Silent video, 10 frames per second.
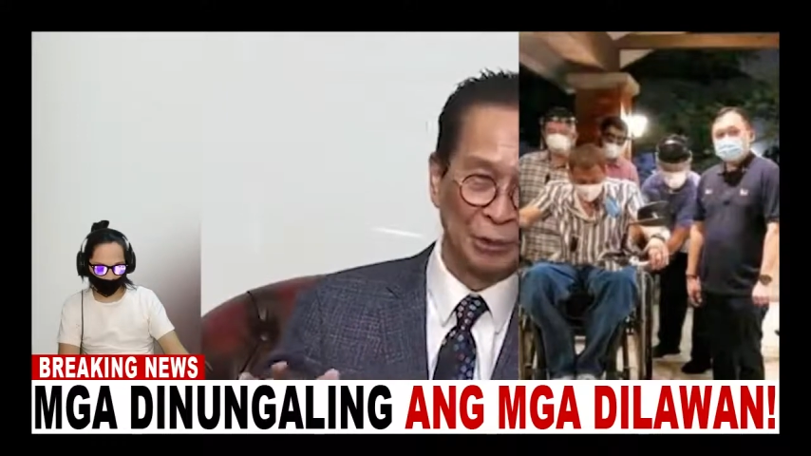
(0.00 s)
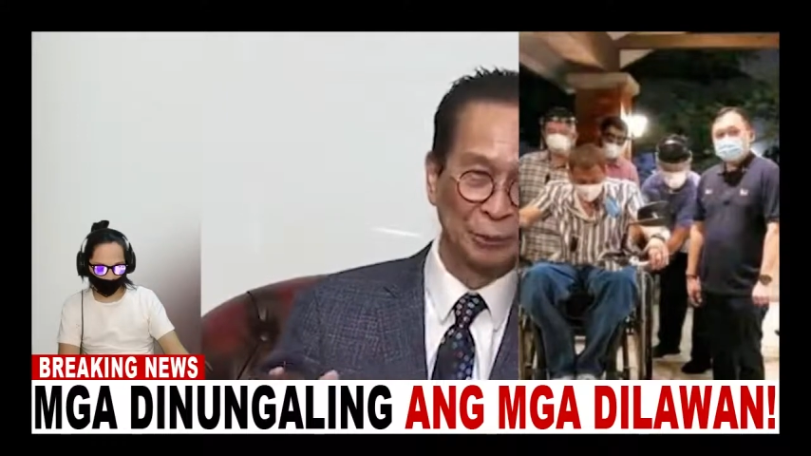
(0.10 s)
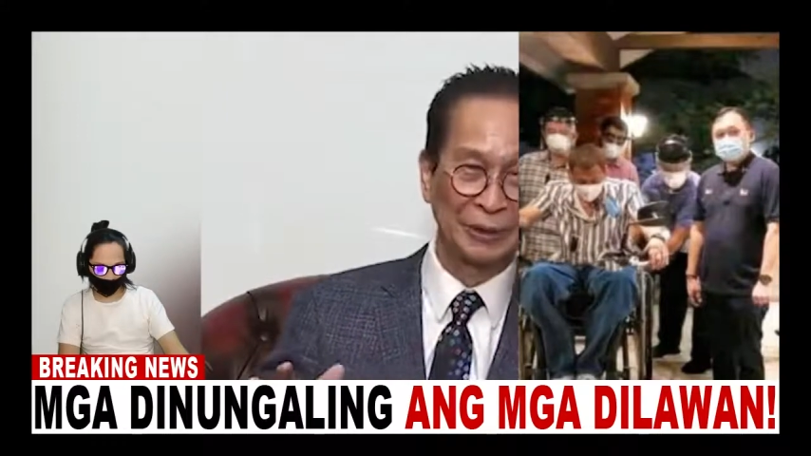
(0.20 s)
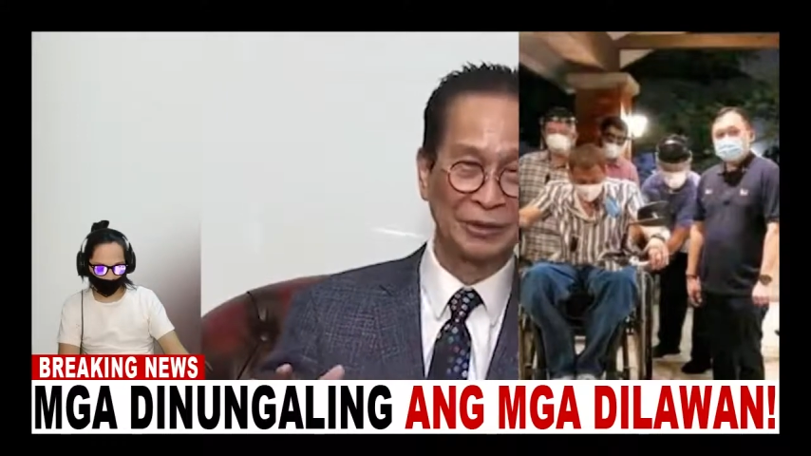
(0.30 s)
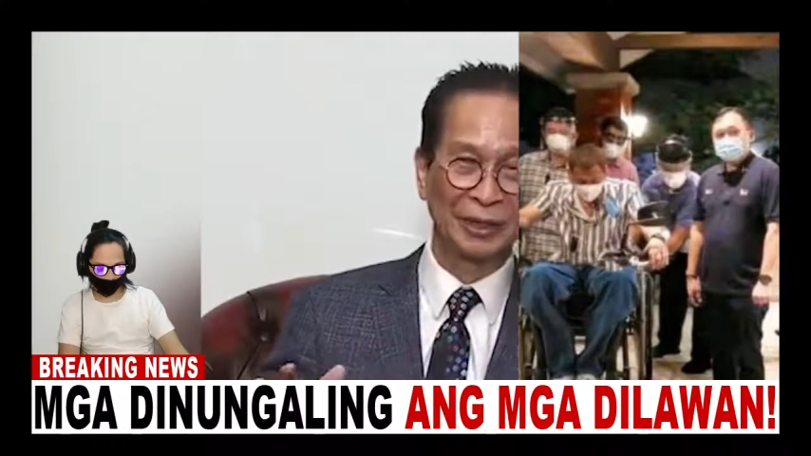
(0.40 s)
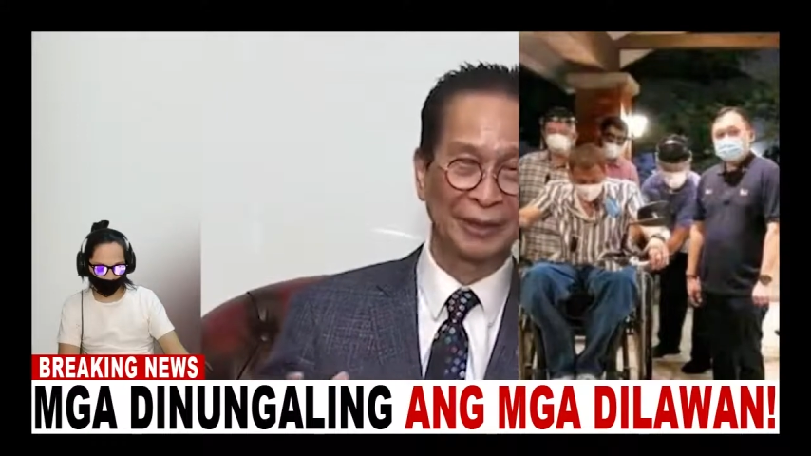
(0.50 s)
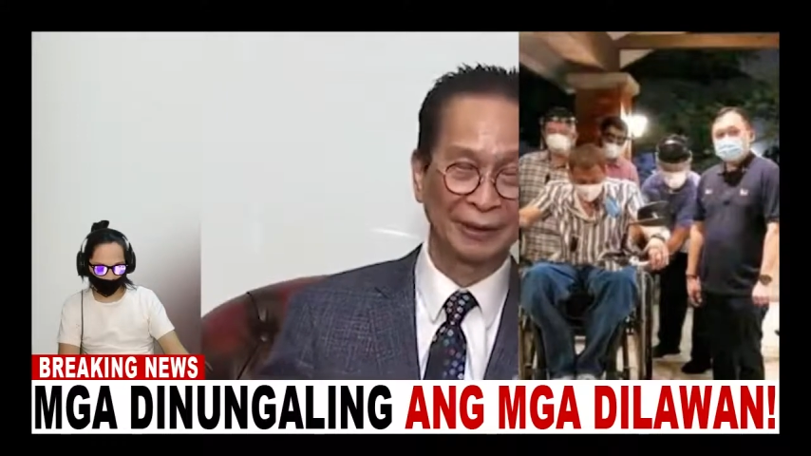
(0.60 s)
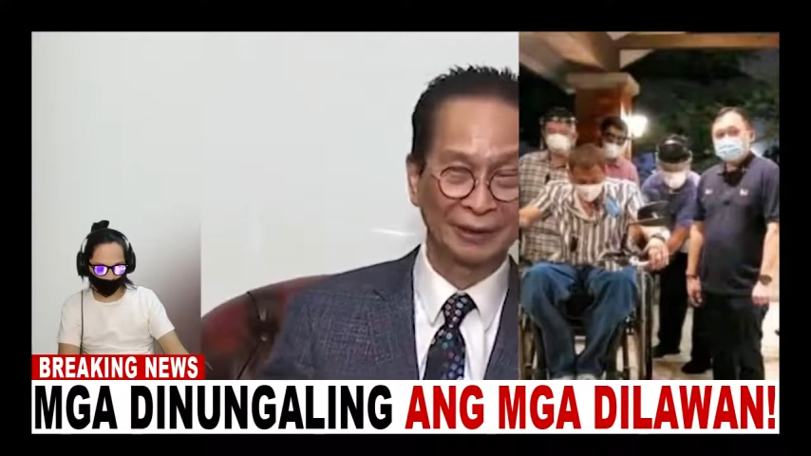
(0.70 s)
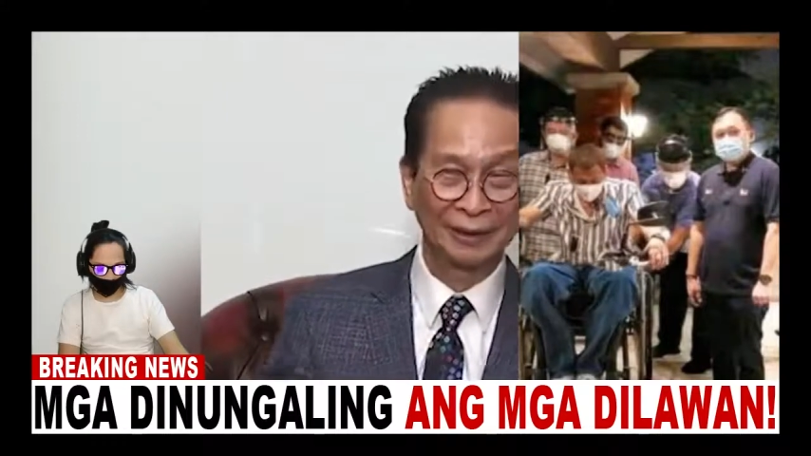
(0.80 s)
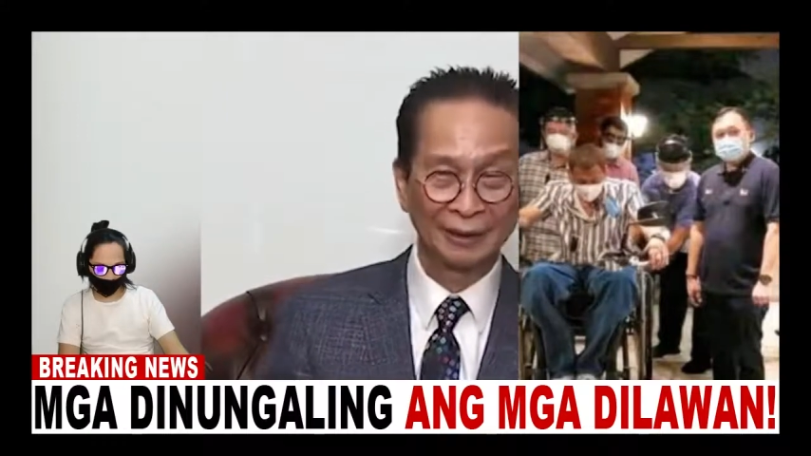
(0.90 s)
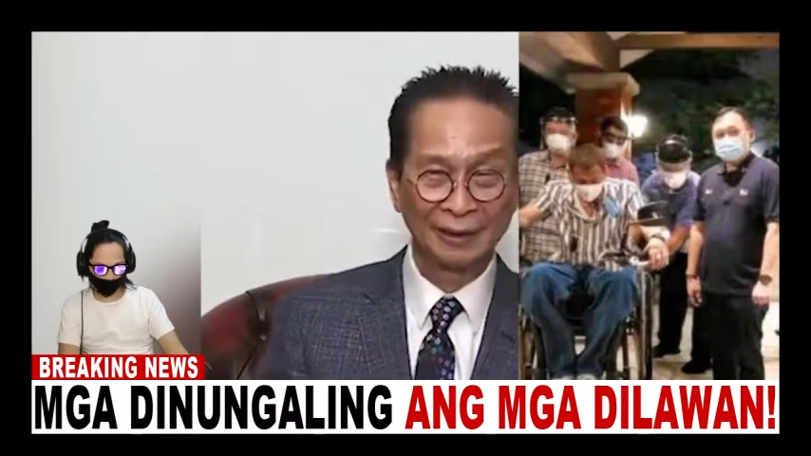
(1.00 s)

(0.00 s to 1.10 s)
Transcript: nasa wheelchair.